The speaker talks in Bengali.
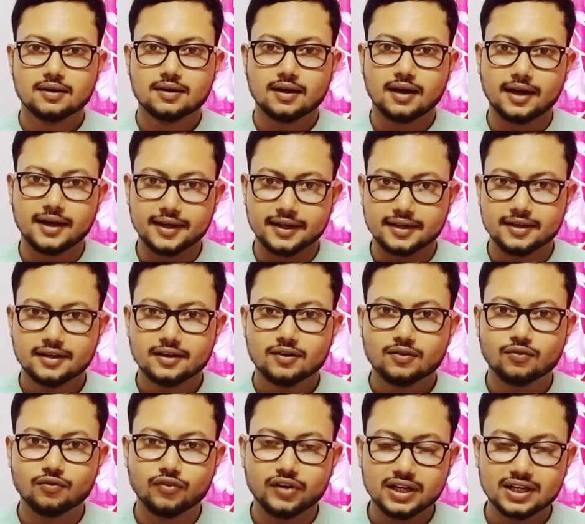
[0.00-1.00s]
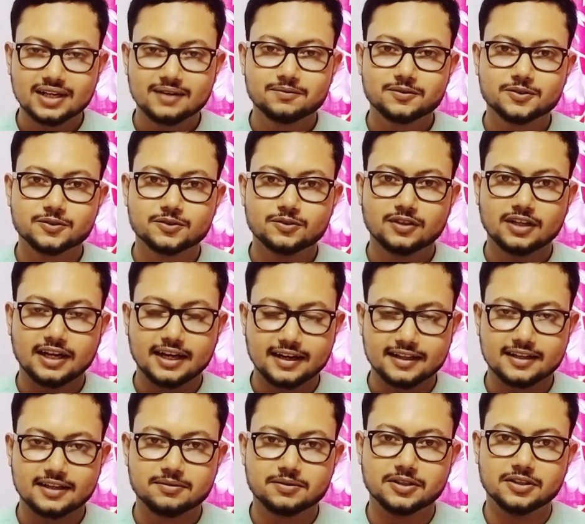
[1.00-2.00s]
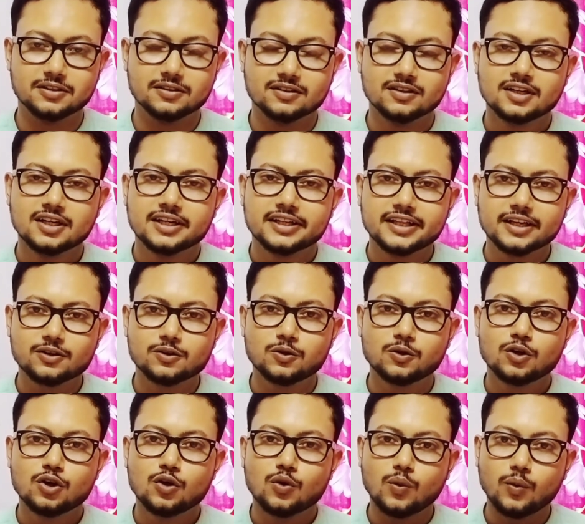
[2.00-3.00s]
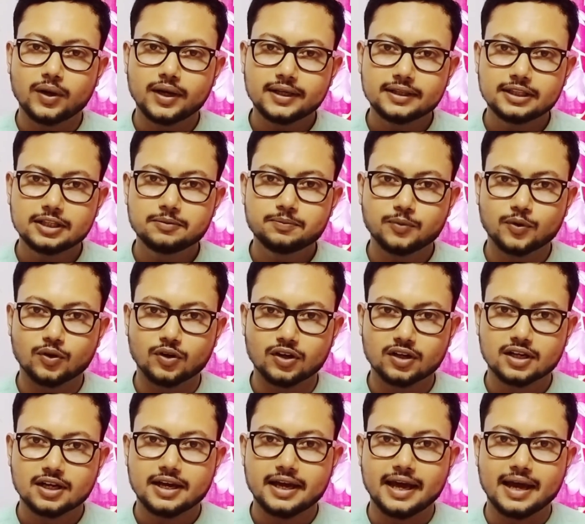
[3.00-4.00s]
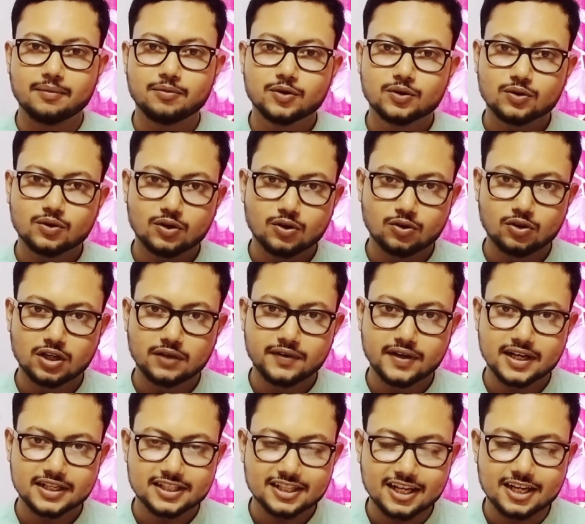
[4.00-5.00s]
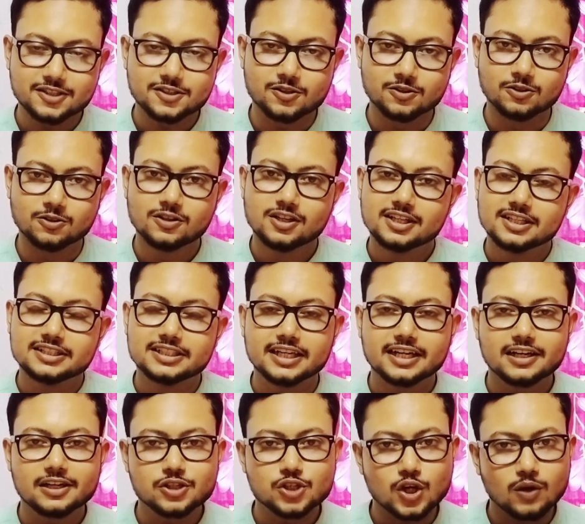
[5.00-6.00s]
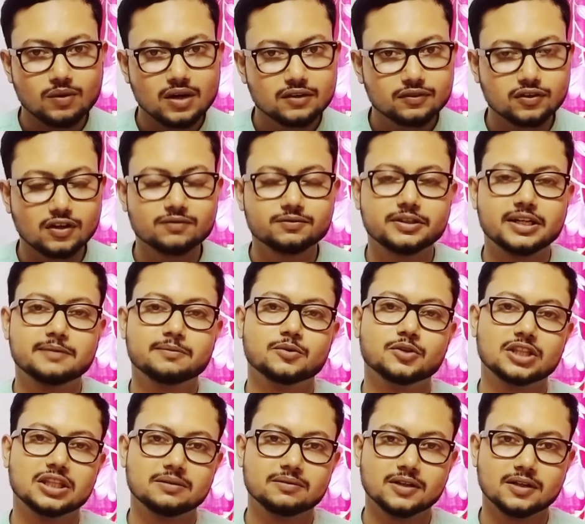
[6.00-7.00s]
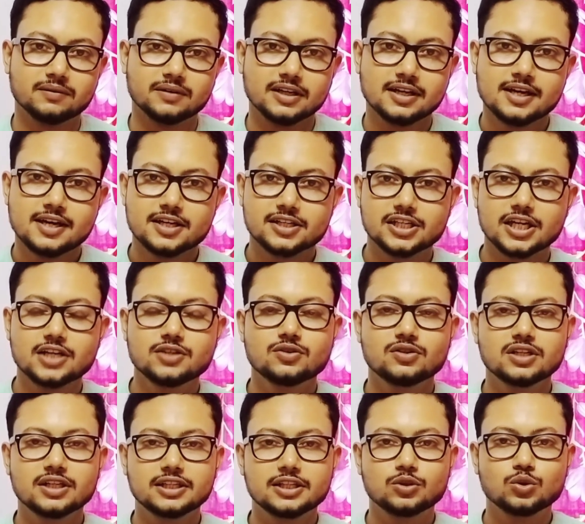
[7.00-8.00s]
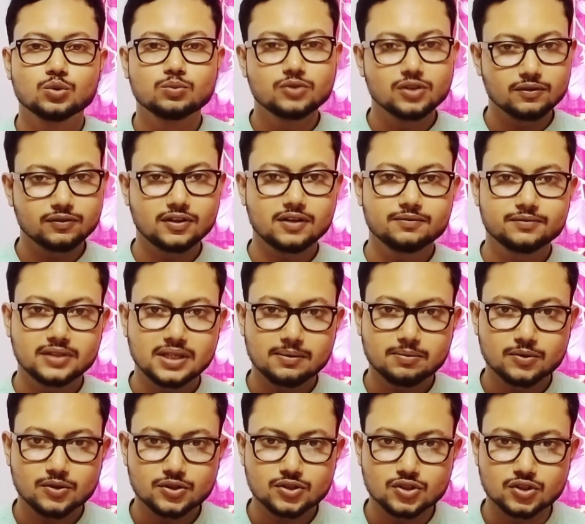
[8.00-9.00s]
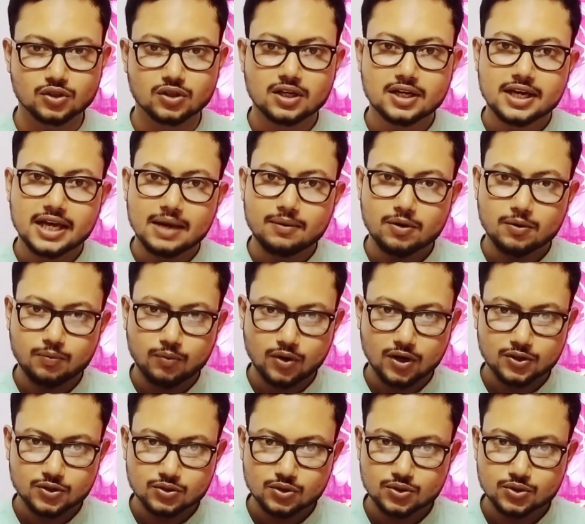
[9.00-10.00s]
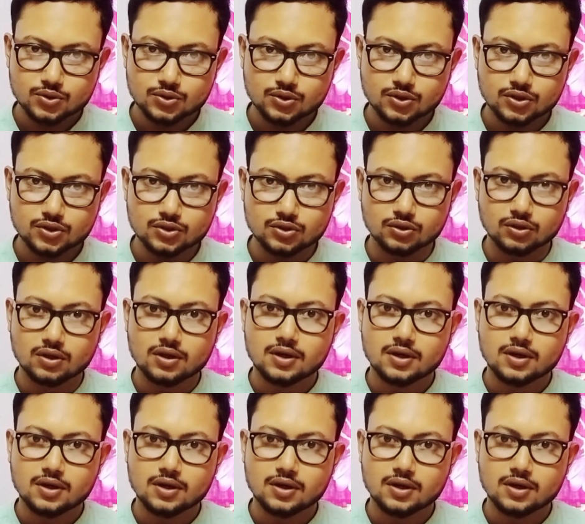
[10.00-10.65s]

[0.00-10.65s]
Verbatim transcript: হাই ওয়েলকাম টু অ্যানাদার ভিডিও দেখো অনেক দিন পর এমন কোনো নোটিফিকেশান আসলো যেখানে সবাই ফর্ম ফিল আপ করতে পারবে সেই জন্য কি তুমিও ফর্ম ফিল আপ করছো এবং পড়াশোনা শুরু করছো